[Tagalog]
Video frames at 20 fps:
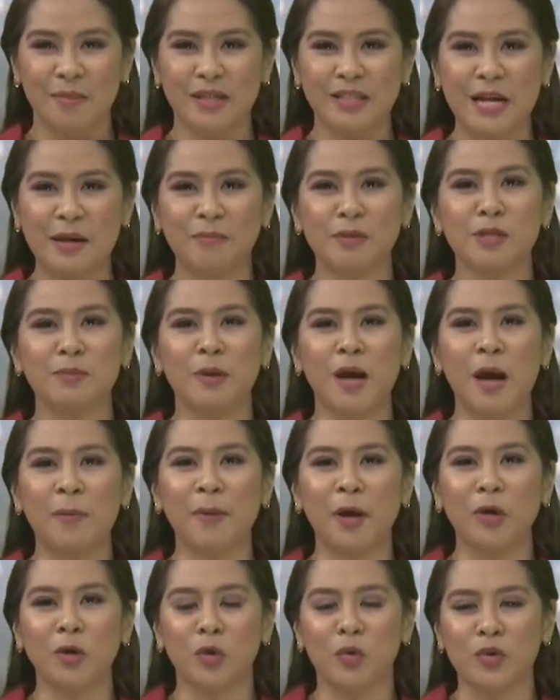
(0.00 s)
Matapos diba,
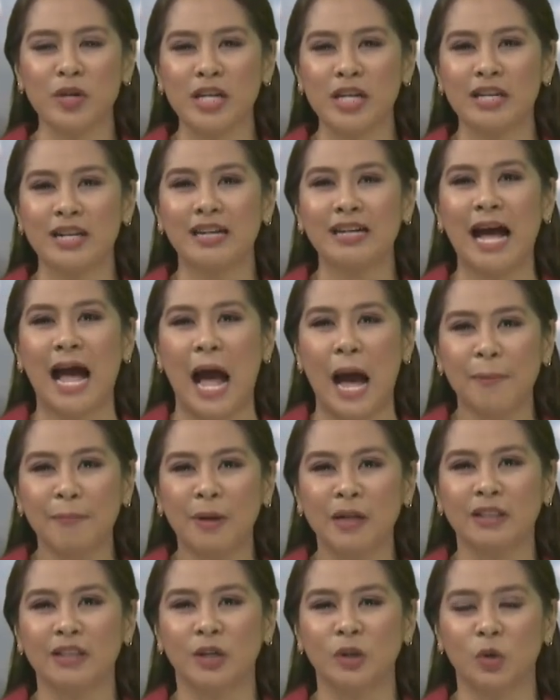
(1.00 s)
makapag-uwi ng
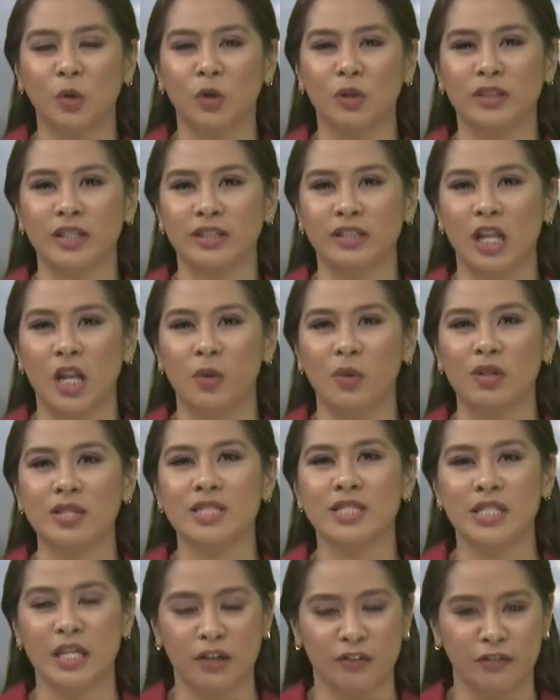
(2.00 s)
apat na gold at
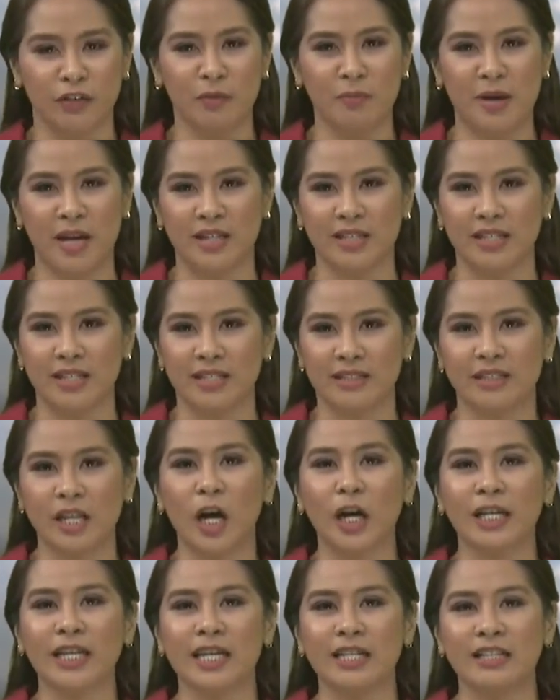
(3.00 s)
dalawang silver medal,
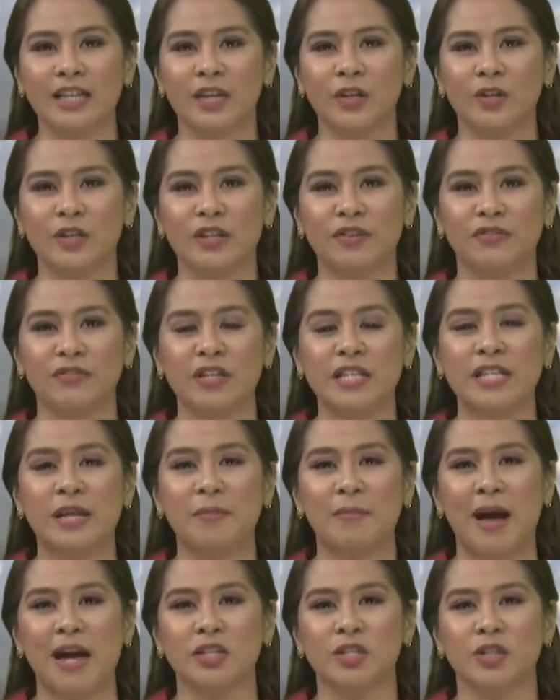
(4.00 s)
target ngayon ni
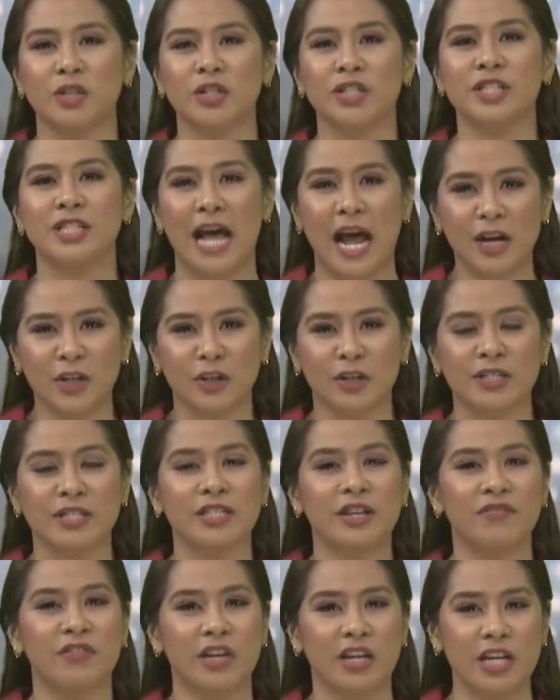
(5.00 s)
FIDE Master Sander
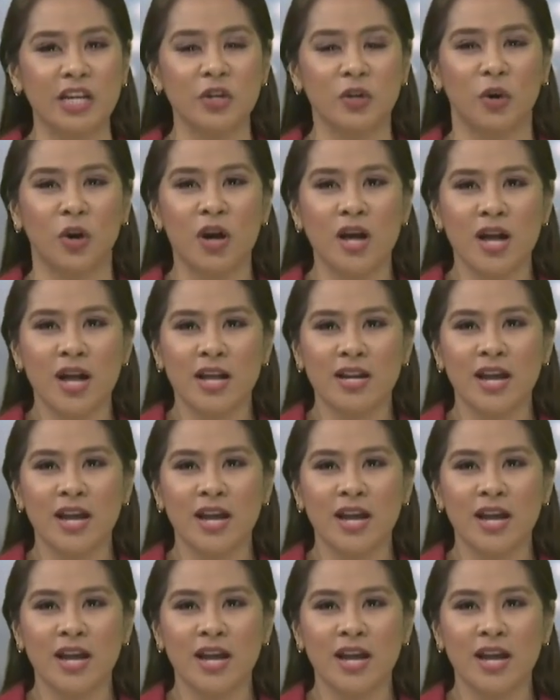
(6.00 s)
Severino